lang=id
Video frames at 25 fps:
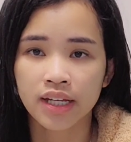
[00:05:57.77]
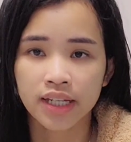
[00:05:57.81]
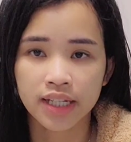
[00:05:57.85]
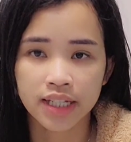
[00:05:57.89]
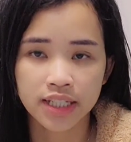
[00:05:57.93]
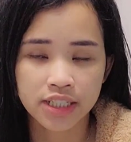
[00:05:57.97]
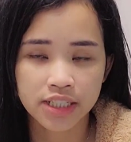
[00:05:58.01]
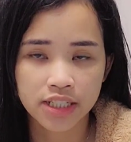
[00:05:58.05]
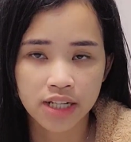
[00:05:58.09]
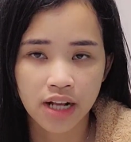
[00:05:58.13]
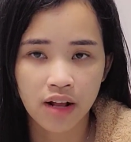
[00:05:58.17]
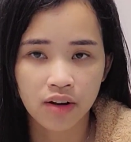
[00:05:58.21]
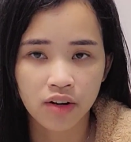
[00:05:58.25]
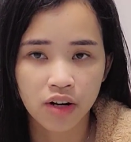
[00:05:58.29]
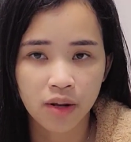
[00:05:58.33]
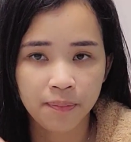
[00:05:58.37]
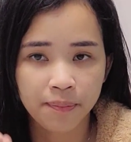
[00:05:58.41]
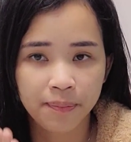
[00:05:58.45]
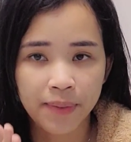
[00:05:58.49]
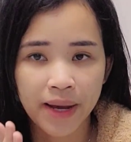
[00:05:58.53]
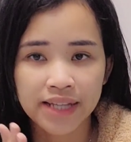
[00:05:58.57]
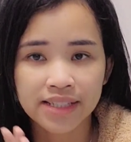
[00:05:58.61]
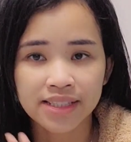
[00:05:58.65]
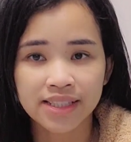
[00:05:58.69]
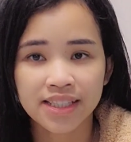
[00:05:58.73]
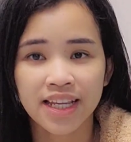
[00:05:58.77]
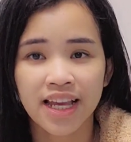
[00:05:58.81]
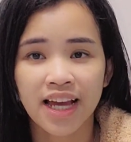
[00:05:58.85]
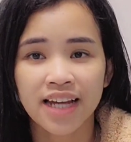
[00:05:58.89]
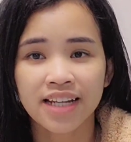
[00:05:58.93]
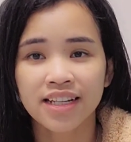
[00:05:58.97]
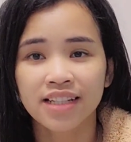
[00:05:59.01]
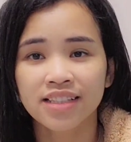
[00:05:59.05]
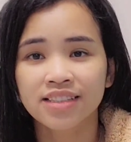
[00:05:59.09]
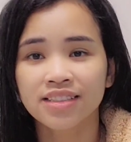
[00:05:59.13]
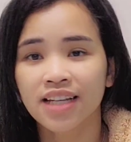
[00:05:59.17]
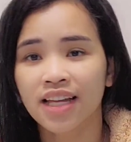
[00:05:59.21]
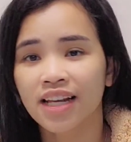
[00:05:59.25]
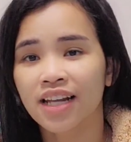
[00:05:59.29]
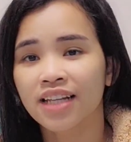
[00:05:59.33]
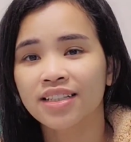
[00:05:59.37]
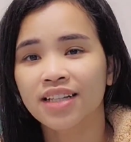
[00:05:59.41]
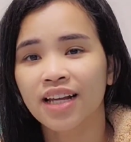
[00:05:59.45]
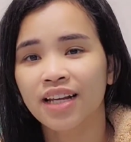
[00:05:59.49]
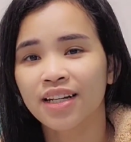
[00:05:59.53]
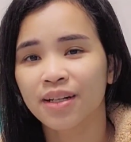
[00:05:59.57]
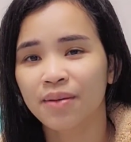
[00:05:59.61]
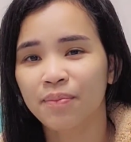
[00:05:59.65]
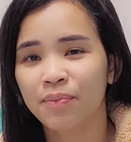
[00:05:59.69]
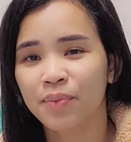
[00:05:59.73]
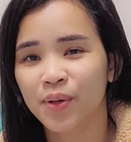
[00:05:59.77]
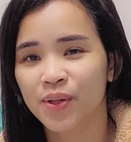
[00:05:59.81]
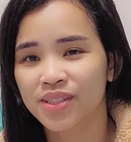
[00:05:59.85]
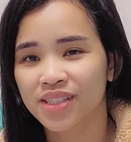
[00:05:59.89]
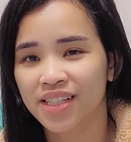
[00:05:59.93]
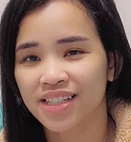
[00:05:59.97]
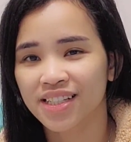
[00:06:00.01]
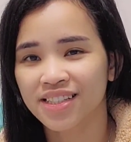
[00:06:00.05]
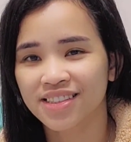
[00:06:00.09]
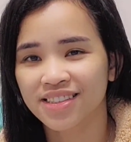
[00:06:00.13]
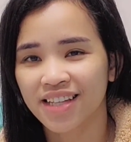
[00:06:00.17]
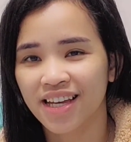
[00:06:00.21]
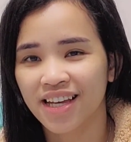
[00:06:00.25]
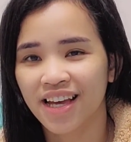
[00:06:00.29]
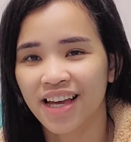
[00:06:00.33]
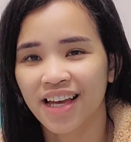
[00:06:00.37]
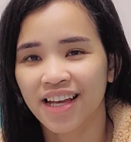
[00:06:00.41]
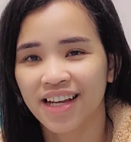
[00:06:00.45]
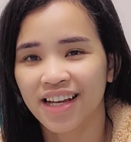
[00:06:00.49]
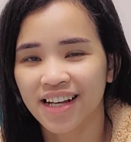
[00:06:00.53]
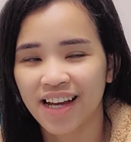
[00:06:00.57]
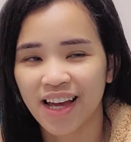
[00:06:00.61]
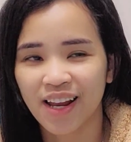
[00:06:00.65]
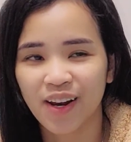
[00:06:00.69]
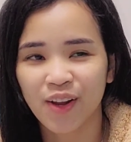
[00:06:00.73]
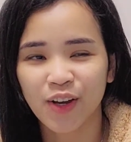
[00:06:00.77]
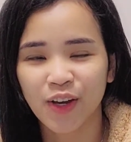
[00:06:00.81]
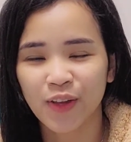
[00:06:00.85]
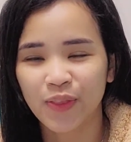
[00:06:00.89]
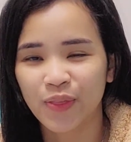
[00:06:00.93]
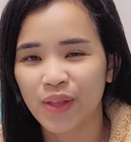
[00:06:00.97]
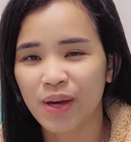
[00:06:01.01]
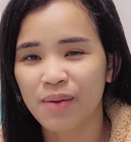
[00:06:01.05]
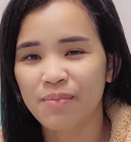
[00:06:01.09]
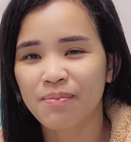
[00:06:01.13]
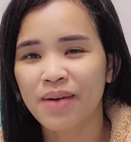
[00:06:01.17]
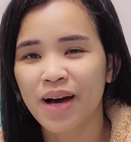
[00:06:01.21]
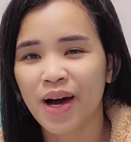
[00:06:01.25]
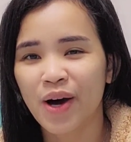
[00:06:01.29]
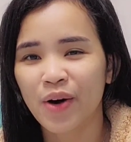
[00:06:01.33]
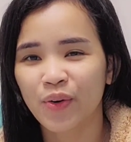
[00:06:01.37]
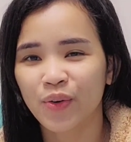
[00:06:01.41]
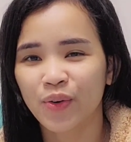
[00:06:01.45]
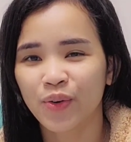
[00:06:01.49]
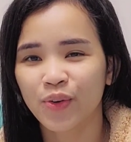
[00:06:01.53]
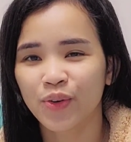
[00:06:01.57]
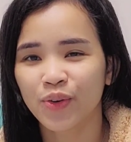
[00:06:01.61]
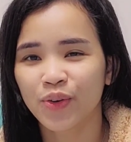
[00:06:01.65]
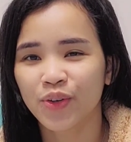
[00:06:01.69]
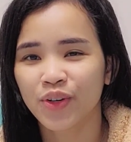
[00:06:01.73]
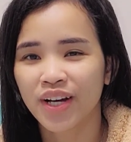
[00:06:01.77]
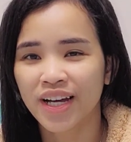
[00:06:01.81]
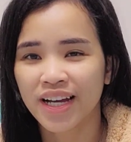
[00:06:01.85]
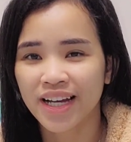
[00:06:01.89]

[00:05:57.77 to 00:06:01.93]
Insya Allah pasti ada jalan ada prosesnya kalau kita mau